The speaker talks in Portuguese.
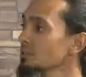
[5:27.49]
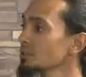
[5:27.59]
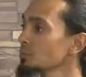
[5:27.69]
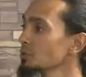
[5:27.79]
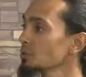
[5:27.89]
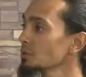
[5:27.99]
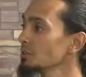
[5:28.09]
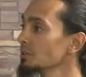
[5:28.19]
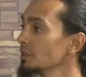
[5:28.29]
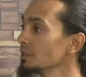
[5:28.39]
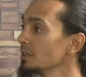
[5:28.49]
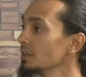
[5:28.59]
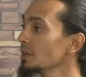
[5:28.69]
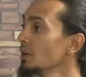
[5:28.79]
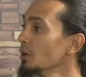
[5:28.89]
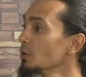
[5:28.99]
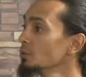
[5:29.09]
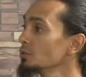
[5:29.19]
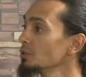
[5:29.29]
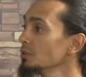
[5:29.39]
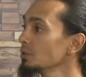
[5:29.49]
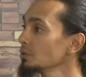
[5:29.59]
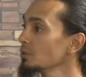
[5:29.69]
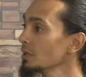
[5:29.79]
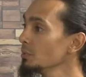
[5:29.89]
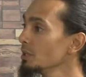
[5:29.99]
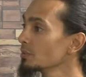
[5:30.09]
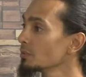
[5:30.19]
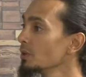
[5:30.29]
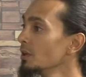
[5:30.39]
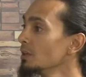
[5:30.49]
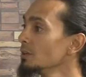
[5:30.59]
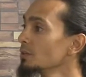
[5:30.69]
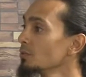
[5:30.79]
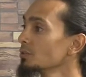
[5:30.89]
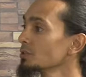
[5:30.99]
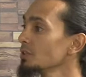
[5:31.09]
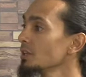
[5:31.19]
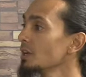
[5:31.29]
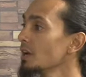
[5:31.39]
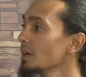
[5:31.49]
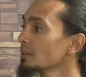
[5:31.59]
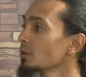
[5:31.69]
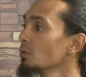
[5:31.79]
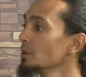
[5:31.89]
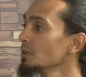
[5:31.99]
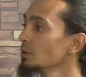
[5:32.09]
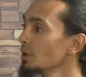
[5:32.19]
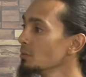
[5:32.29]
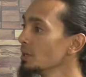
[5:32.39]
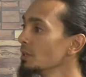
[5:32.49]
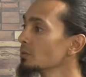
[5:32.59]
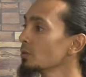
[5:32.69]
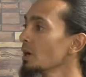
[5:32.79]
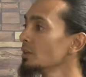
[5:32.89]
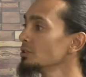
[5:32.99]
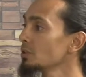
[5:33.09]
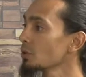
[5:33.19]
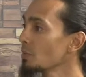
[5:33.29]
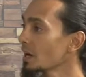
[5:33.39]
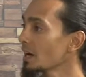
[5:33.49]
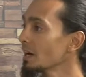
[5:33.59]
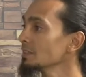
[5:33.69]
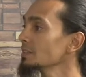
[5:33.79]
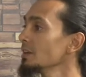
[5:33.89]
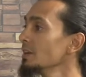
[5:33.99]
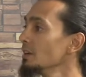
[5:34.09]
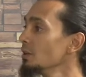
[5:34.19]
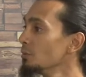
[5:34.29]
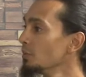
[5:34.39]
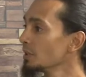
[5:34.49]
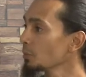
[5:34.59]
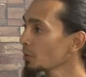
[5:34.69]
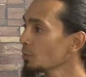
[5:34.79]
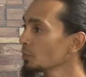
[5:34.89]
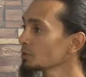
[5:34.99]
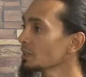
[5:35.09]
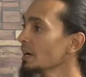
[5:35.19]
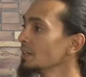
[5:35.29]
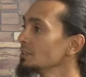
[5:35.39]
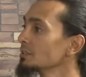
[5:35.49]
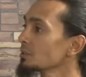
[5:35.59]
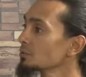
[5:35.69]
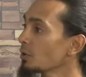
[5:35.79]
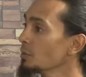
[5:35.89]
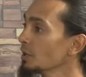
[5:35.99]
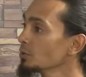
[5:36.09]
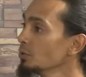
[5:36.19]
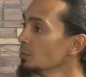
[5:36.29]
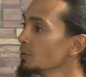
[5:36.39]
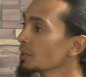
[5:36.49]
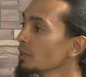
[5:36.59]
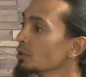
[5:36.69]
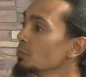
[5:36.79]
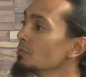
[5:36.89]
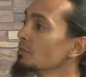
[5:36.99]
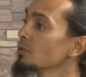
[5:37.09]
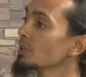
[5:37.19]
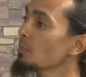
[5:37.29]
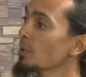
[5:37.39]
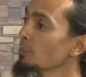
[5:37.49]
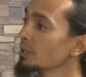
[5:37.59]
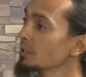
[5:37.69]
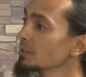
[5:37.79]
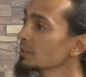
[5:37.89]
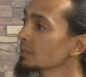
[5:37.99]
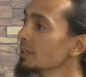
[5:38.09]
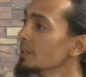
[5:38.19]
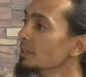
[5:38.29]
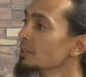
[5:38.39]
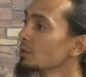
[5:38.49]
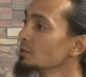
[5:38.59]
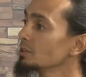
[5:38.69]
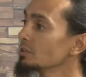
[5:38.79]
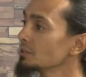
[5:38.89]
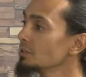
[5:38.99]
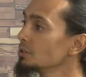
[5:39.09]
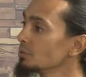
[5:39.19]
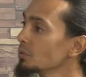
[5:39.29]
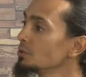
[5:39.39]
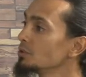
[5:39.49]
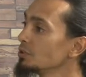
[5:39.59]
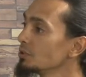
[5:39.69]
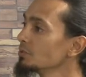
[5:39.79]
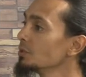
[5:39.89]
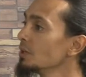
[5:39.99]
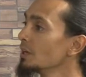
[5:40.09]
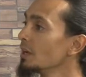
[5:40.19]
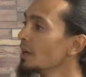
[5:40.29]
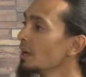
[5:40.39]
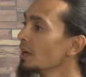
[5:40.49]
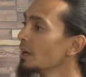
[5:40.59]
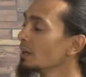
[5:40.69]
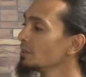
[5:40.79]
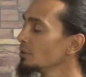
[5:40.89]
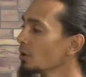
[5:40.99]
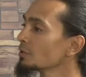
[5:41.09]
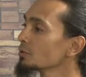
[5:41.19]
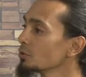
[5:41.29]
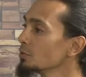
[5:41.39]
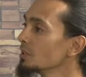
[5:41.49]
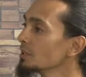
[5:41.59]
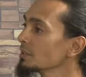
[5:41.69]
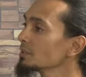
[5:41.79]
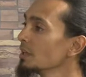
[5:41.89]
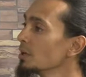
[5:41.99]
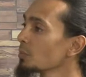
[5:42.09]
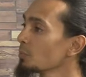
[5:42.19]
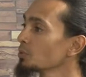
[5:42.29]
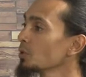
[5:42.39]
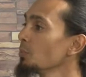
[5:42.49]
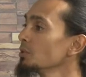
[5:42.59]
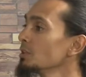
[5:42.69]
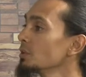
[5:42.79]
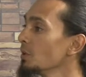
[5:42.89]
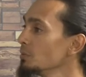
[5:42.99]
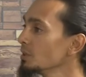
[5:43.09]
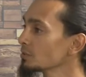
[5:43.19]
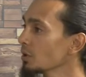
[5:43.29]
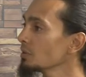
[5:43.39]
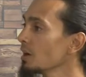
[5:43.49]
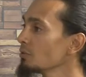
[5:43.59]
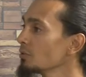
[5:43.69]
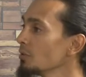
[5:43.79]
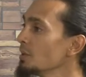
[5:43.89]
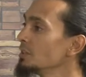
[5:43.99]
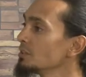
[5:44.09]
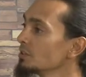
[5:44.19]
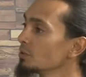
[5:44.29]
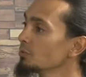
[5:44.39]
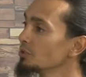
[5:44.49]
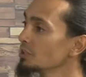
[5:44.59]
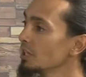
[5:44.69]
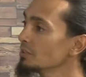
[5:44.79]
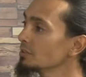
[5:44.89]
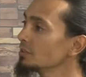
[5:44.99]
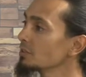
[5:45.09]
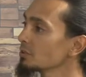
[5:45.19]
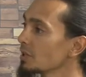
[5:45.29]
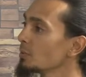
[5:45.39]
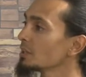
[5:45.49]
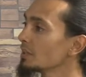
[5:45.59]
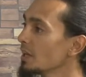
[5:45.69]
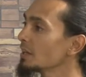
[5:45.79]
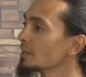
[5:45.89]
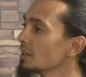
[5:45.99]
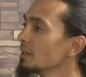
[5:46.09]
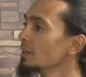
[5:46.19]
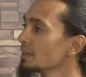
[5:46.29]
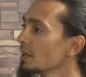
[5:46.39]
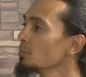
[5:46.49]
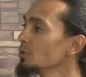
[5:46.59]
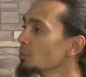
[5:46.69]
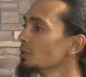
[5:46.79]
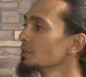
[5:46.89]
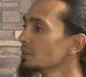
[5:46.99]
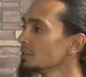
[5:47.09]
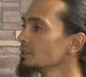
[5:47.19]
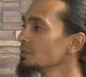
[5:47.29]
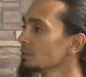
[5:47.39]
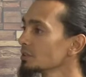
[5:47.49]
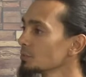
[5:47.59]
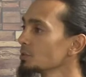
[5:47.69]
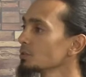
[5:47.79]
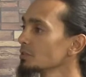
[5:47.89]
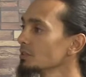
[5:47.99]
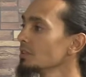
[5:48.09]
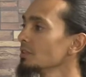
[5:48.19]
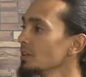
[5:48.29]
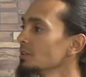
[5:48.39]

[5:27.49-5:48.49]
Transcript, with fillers: as pessoas entenderem o ciclo do alimento. Então você está eh, é, comendo ali o alimento, aí gerou uma casca, manda para compostagem, transforma em adubo e aquele adubo vai voltar para a planta. Então a gente incentiva o cultivo é, em hortas urbanas para a pessoa poder ter um alimento saudável novamente. Então fechar esse ciclo da matéria que é muito importante, fazer as pessoas entenderem